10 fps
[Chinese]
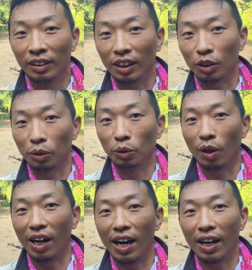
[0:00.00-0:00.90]
这个村
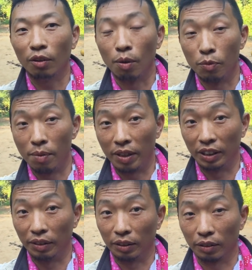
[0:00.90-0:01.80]
庄啊，我们原
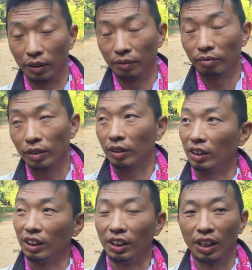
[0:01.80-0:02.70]
本以为说
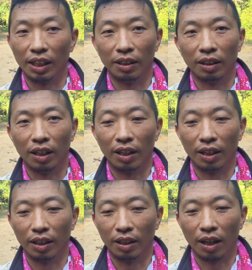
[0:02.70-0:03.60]
只是一个
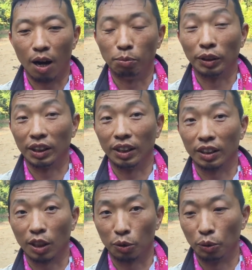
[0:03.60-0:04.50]
呃毫不起眼
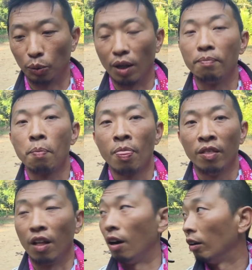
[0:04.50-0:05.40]
的小村庄，
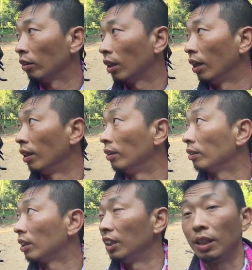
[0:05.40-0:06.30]
然后
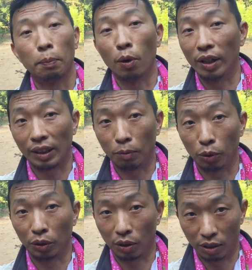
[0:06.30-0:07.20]
呃森林也破坏差不
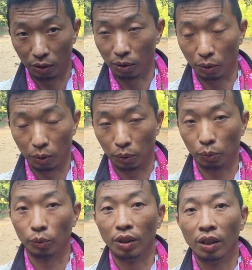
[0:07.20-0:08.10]
多，种很多果
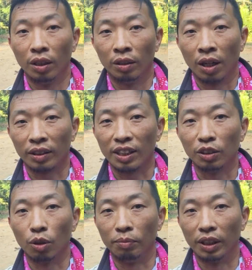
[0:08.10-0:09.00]
树。那但
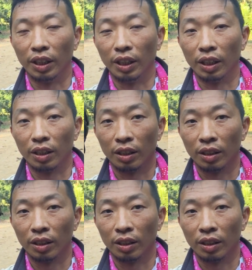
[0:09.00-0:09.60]
是我们的